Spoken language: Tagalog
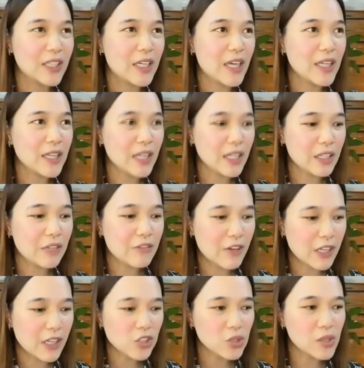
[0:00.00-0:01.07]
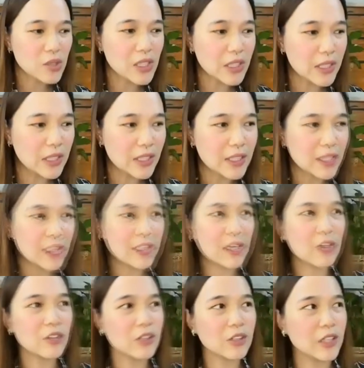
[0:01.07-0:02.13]
And then eventually, nakita
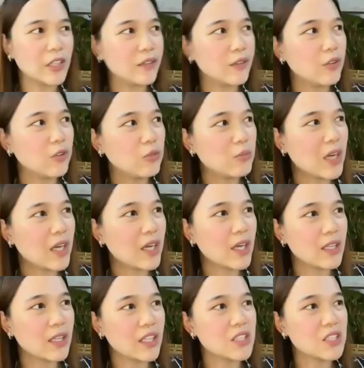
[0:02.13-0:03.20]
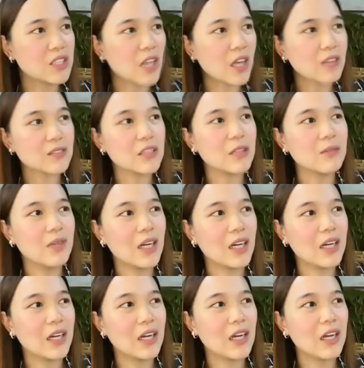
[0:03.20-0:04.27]
ko rin yung mga na-stock na
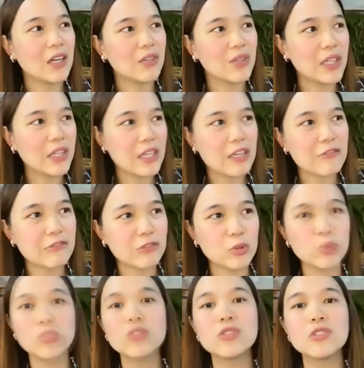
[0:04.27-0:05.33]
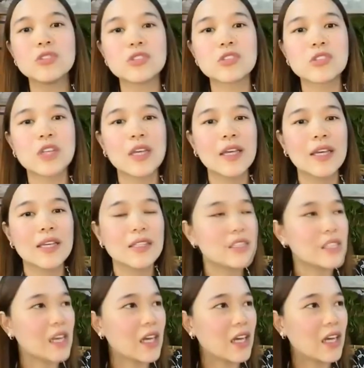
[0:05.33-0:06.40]
mga relief goods sa